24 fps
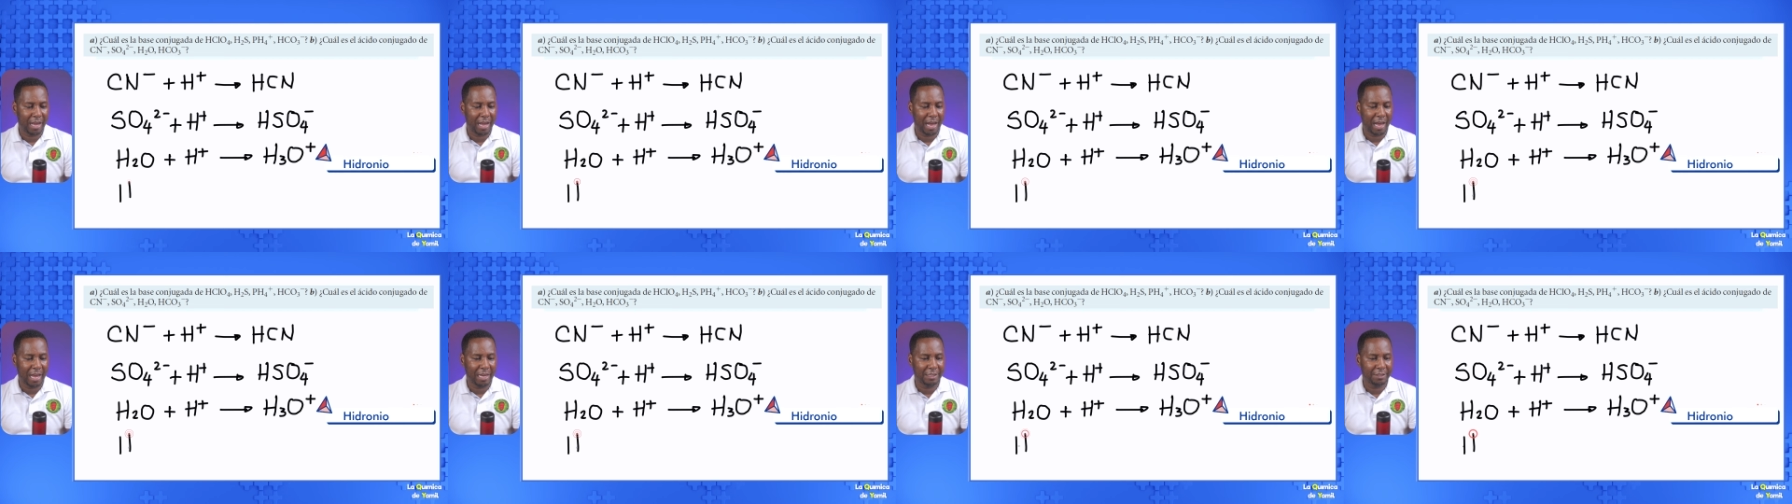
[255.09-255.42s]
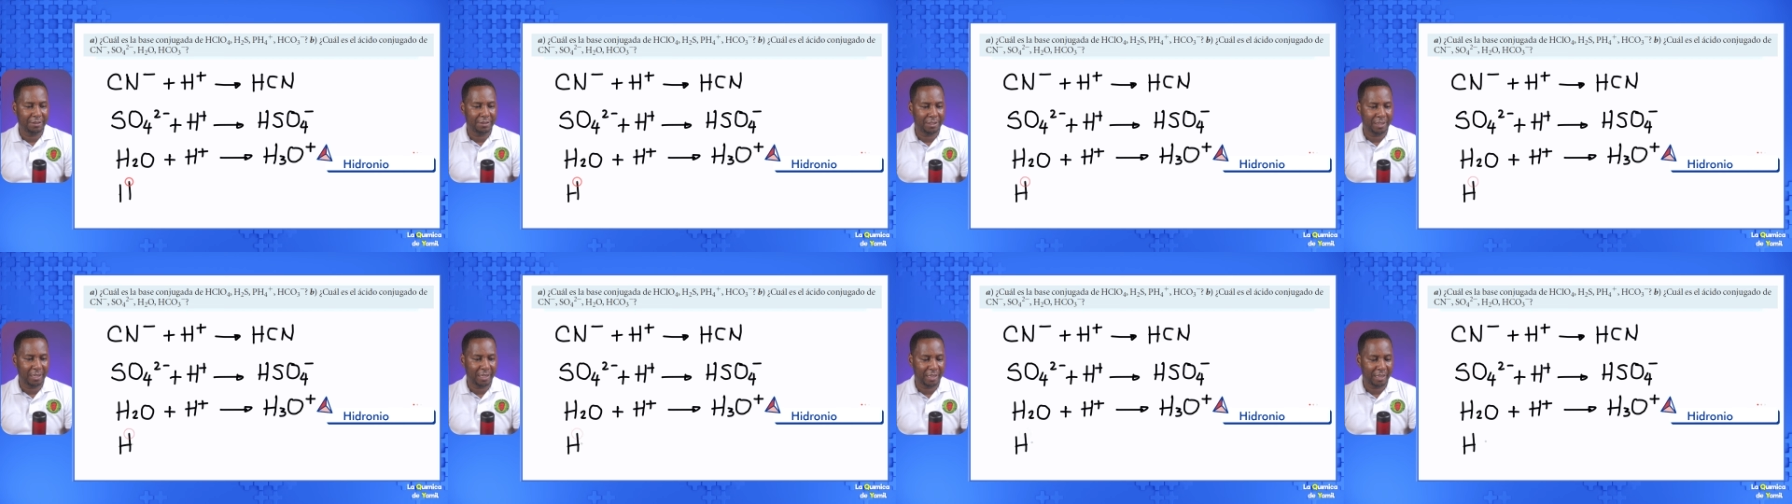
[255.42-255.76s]

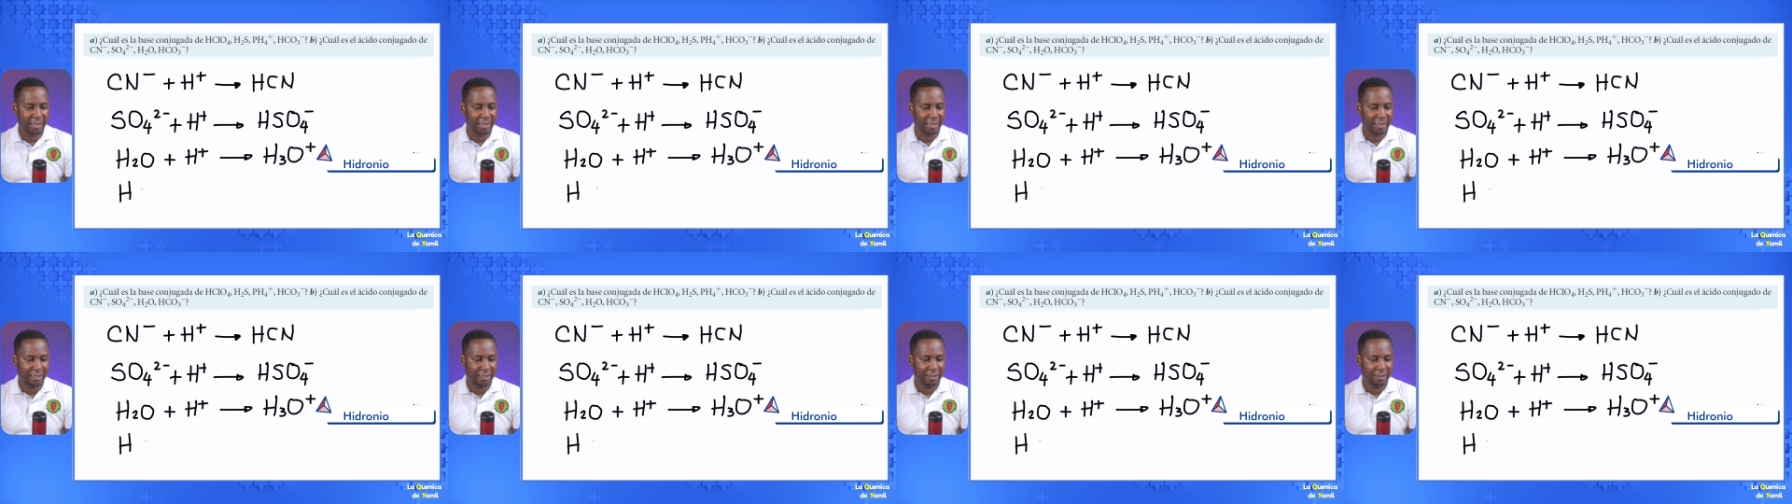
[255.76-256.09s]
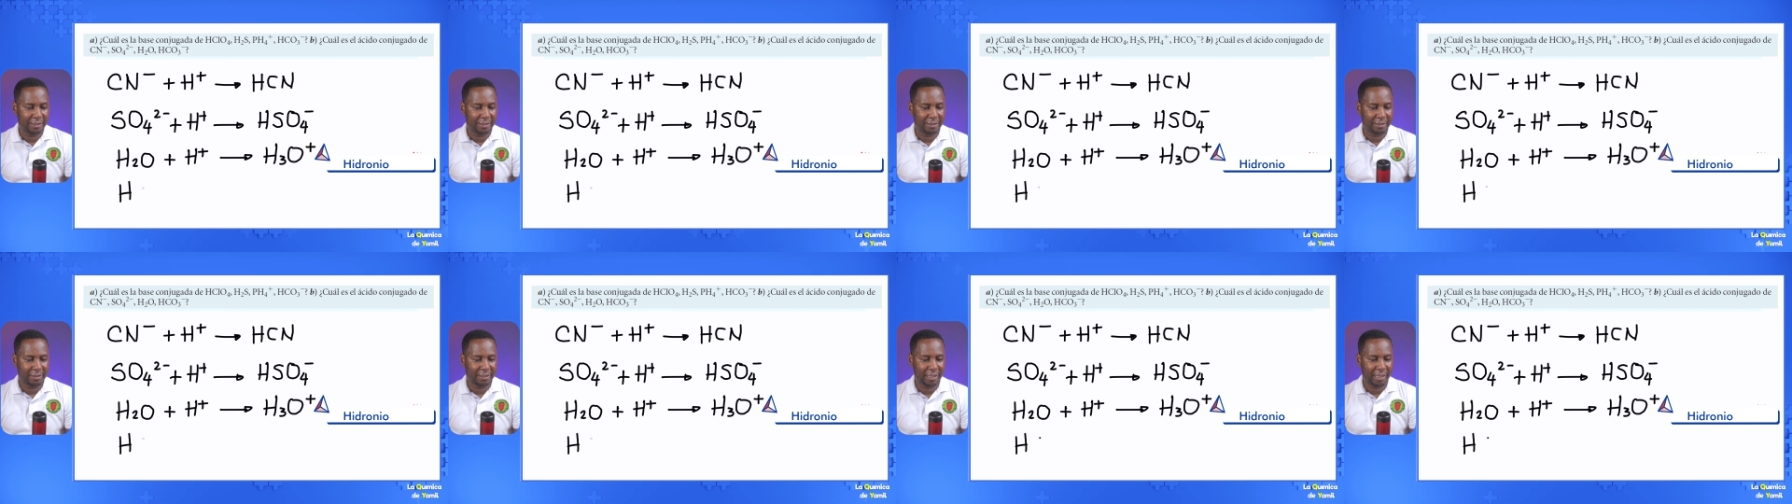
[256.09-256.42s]

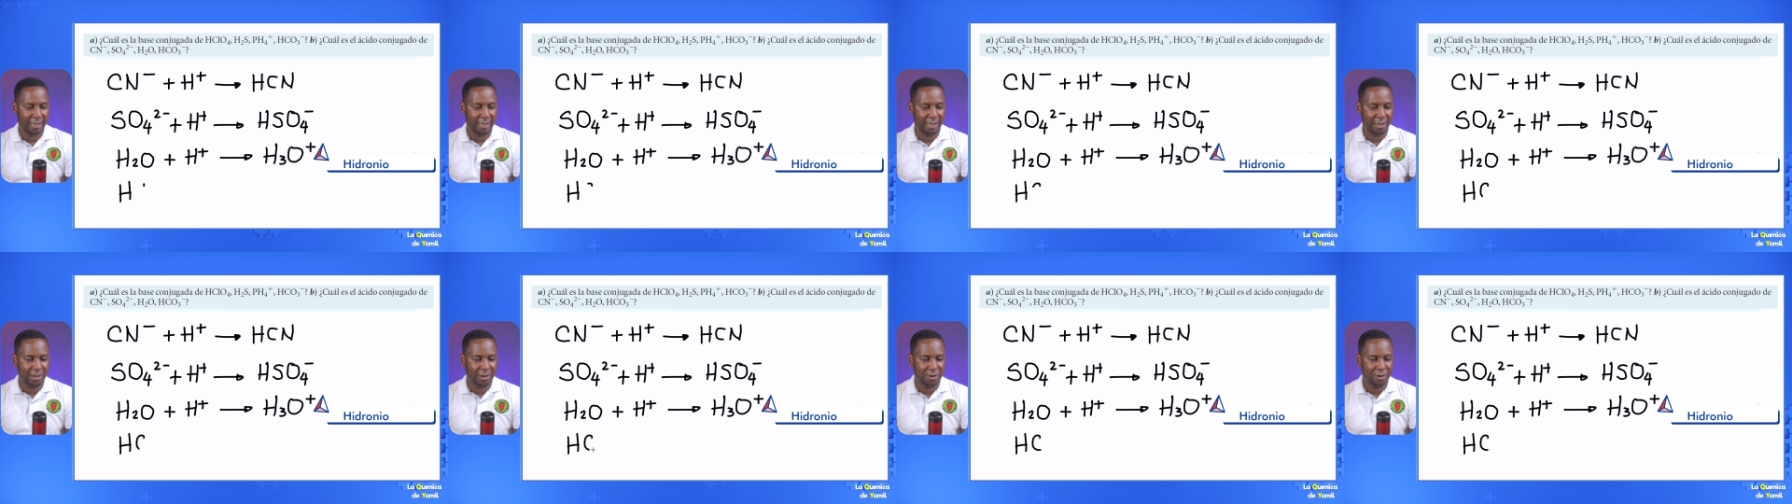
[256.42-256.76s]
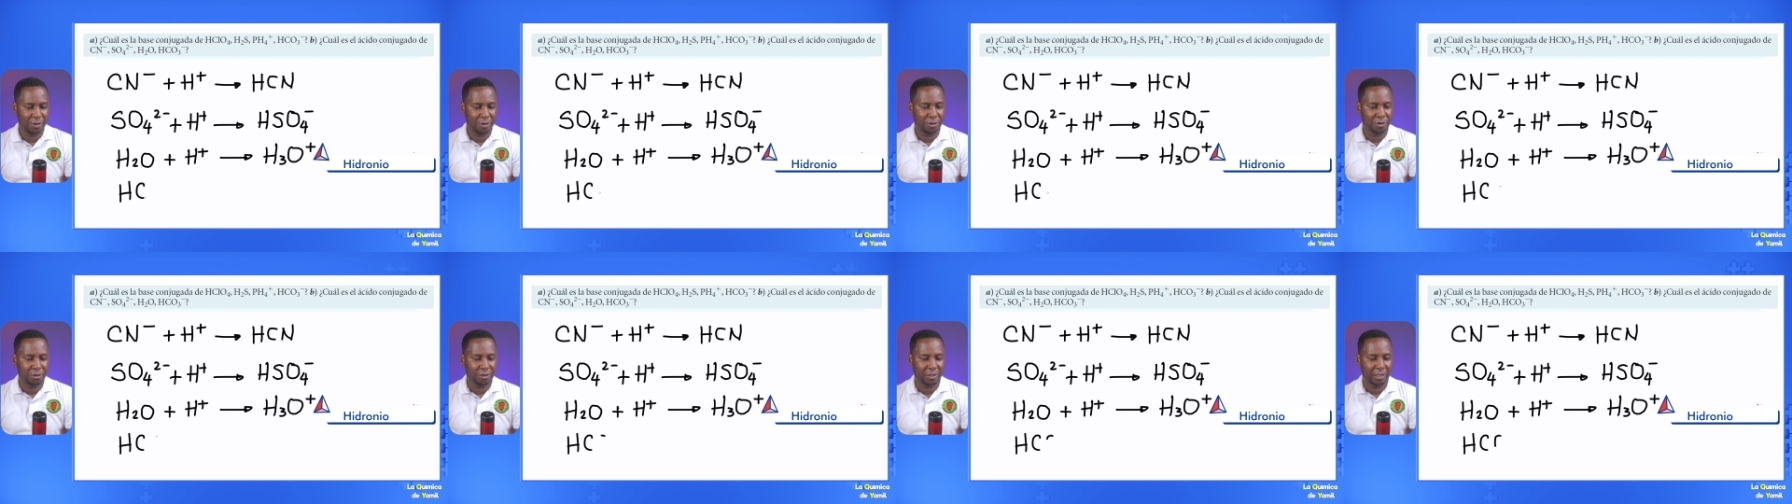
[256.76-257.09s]

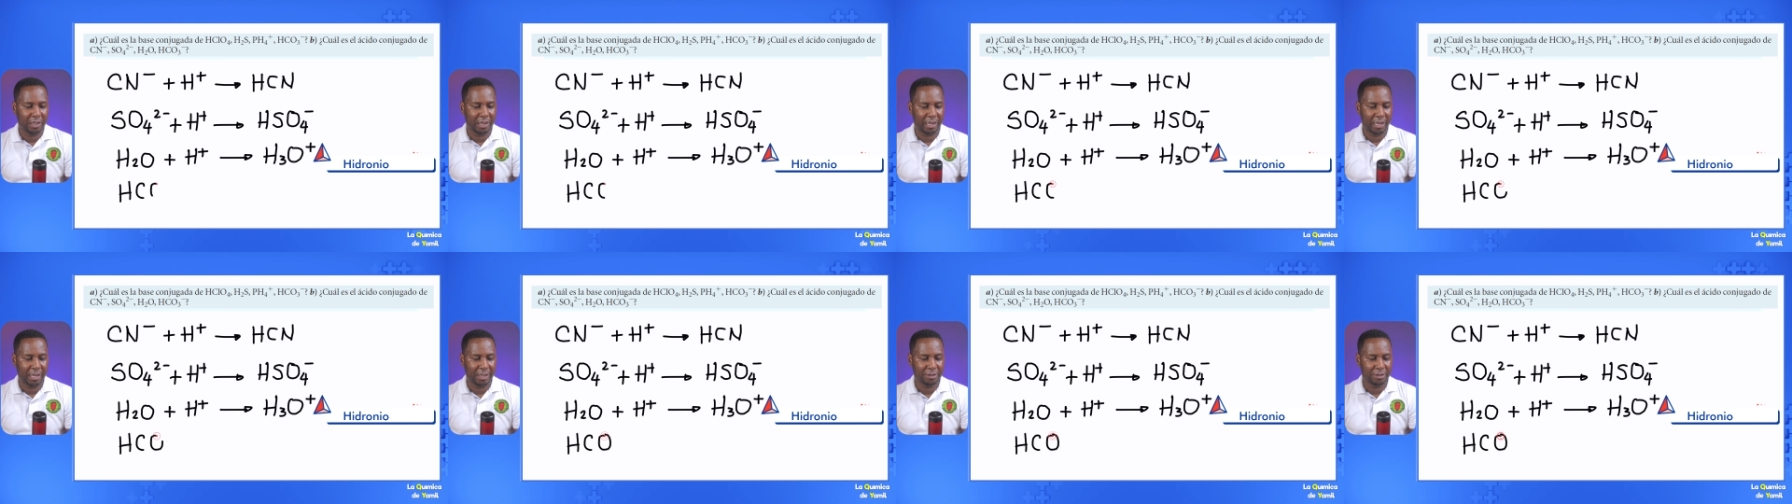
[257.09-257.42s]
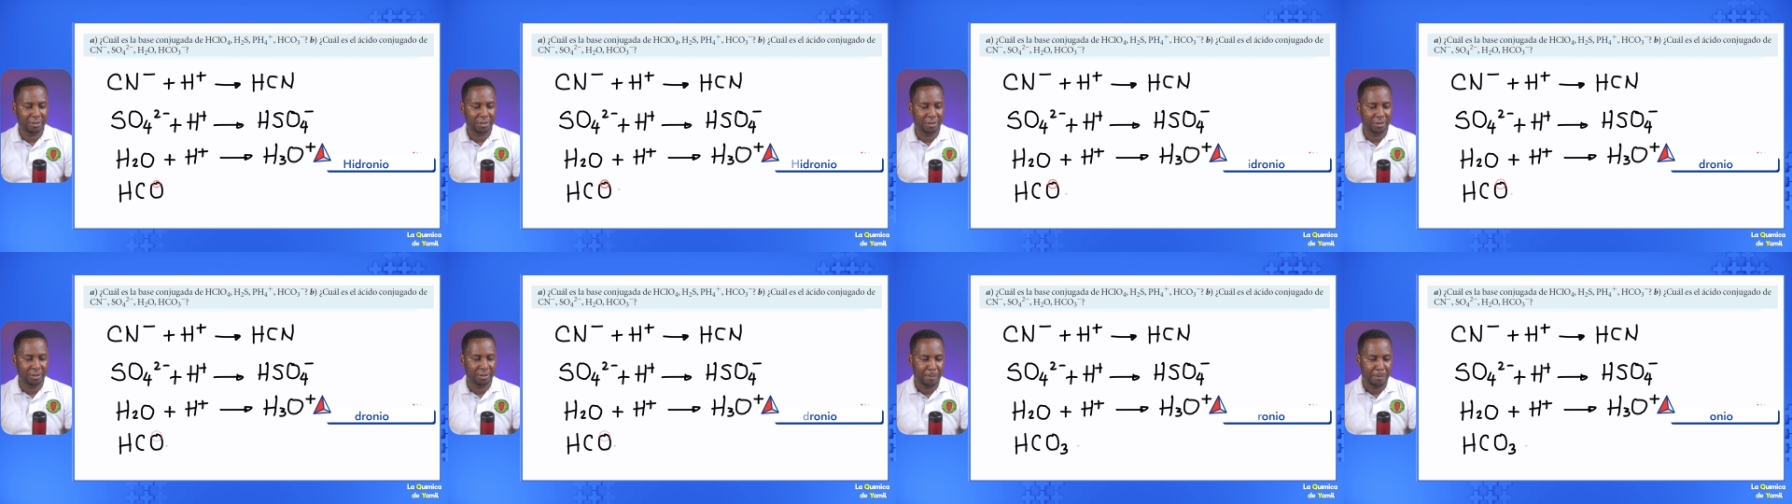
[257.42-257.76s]

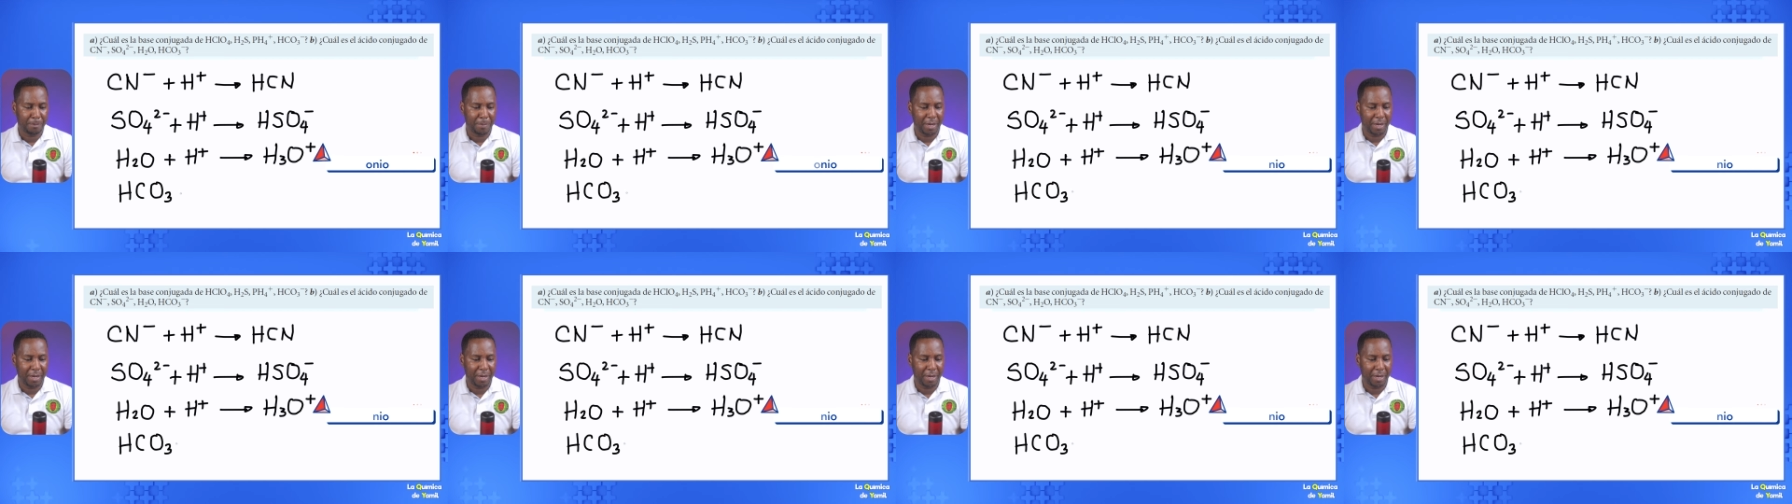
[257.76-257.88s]
HCO3